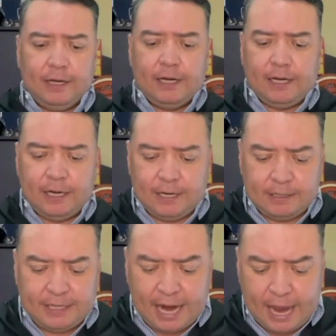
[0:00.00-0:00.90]

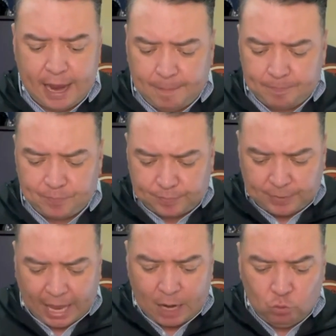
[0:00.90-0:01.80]
eh, ya
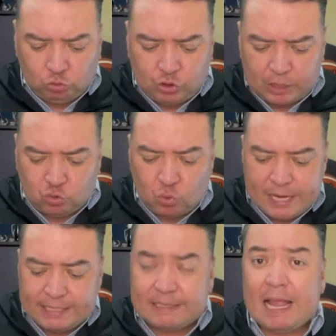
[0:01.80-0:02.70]
anuncia su
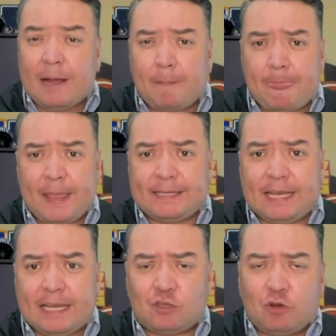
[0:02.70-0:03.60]
lista de
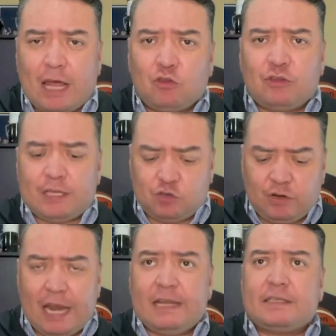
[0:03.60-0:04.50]
seleccionados
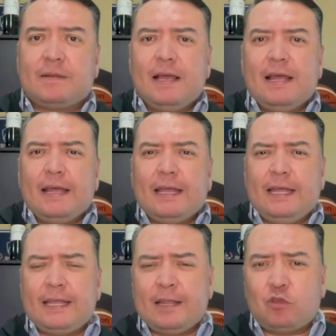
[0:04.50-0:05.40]
nacionales.
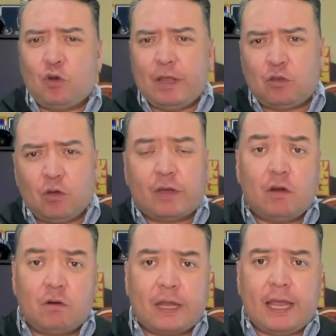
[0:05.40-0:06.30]
Y dentro de todo,
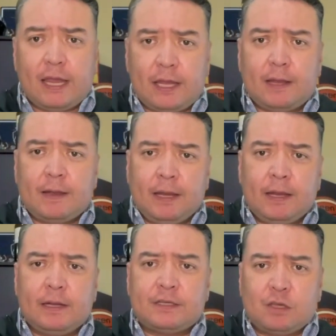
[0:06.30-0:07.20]
creo que
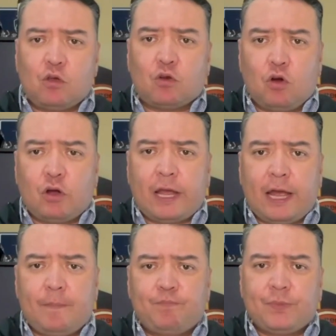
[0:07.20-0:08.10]
eh, el señor
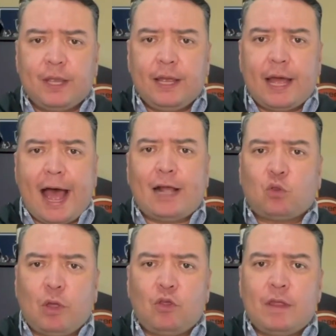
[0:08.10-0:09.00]
Coca ha
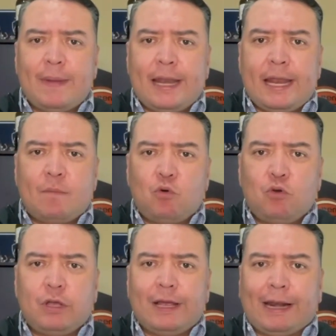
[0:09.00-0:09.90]
actuado de manera
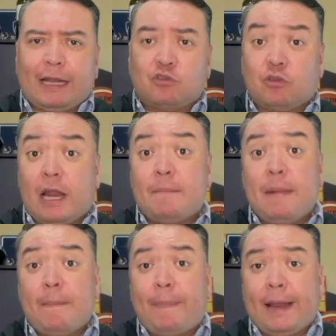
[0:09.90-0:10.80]
muy racional.
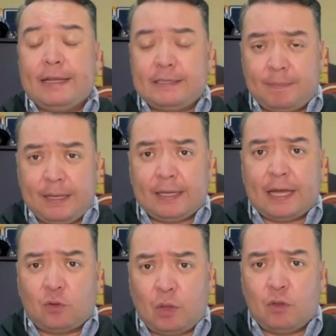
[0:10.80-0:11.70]
Me parece a mí que
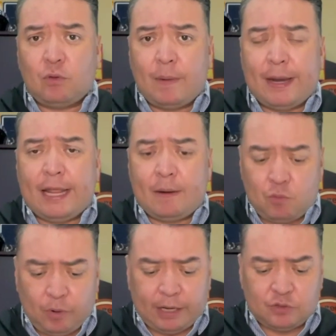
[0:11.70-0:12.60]
ha actuado de una manera
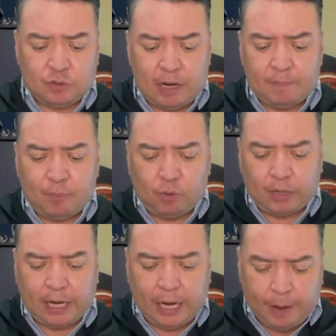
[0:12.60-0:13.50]
muy racional
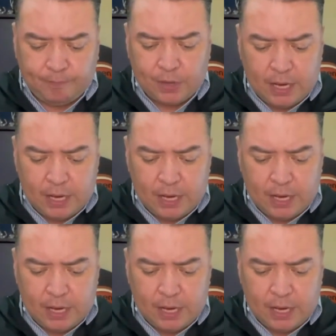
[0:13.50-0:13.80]
porque